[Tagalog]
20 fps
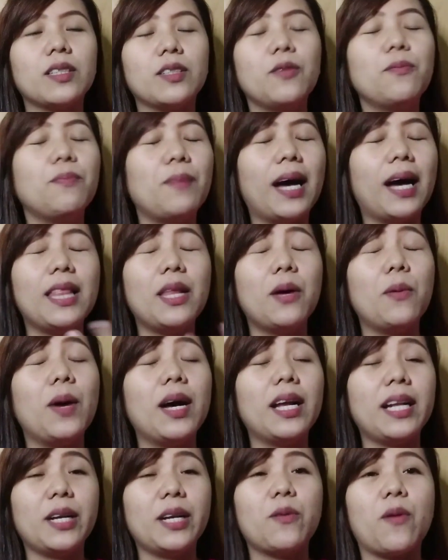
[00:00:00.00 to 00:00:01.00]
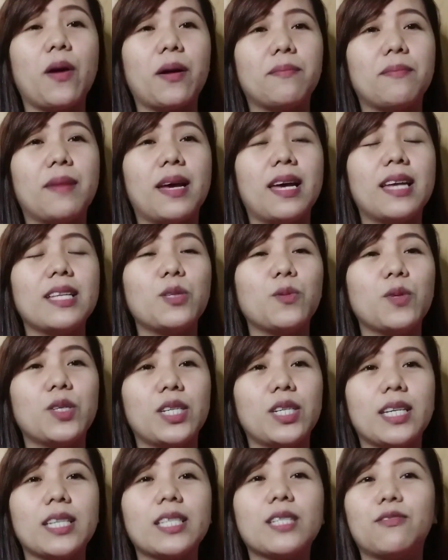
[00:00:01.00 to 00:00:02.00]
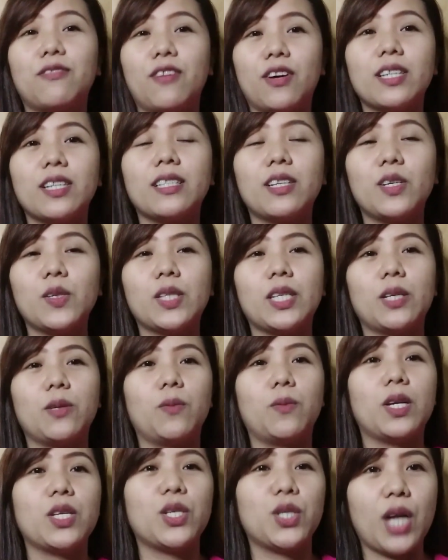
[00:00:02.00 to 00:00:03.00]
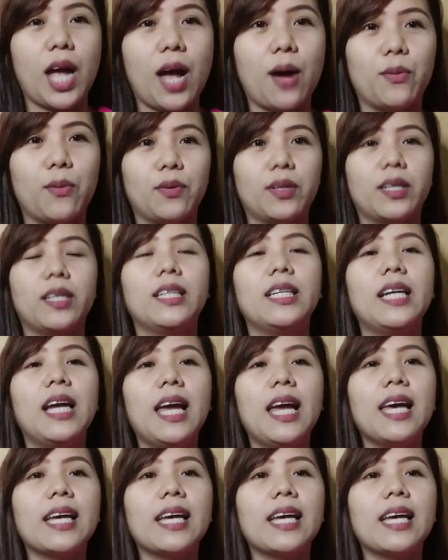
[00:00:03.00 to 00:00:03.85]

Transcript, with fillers: Yung pangalawang requirements, which is 4,000 watch hour,